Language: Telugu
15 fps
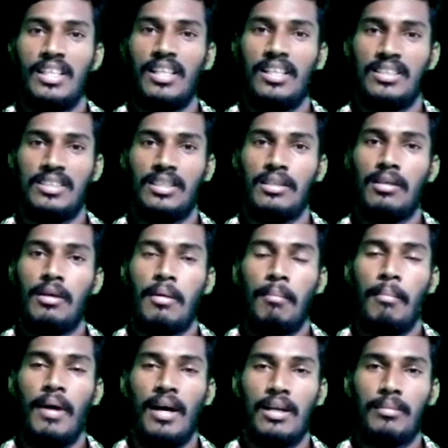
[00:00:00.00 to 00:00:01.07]
చేయలేసి
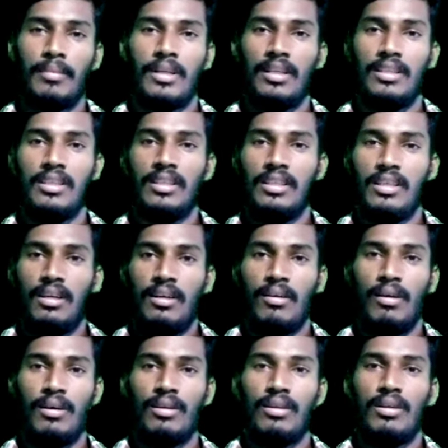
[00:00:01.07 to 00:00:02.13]
భారం అనేది
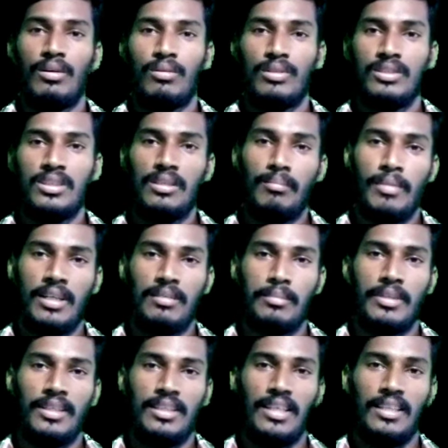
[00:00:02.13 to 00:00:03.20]
కంట్రోల్లోకి వచ్చి మనం